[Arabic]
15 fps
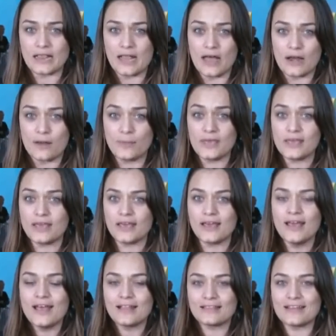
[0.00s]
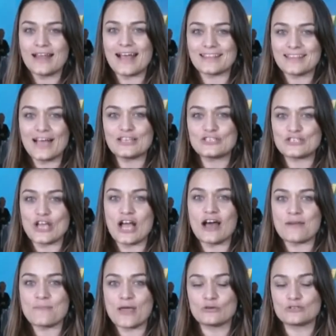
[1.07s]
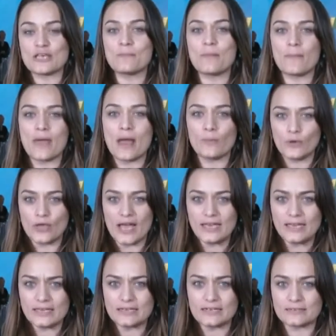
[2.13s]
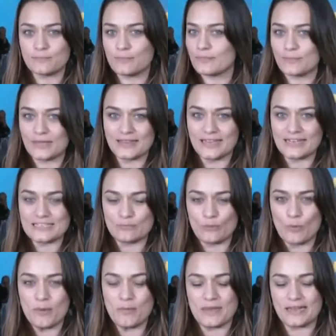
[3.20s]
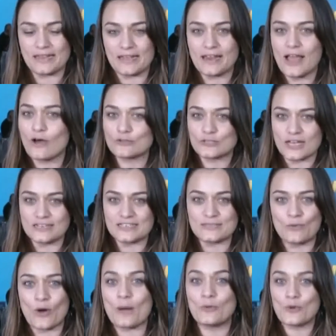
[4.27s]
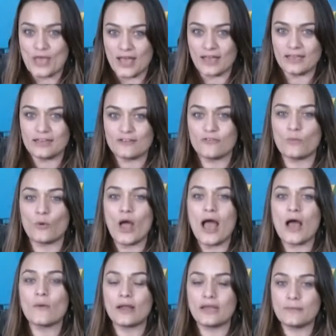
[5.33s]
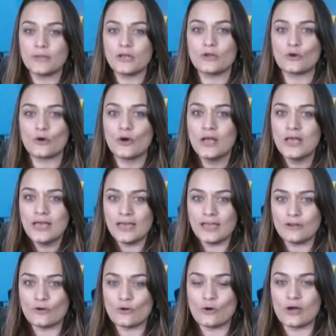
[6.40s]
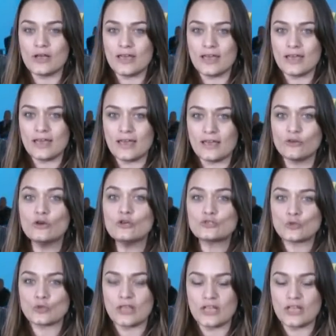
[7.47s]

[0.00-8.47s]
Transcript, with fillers: العربيه طلعت تحت شعار ما يسمى بابو يائير بطل اسمه بيبي نتنياهو صار اسمه ابو يائير في محاوله منه انه إيه، إيه، يحصد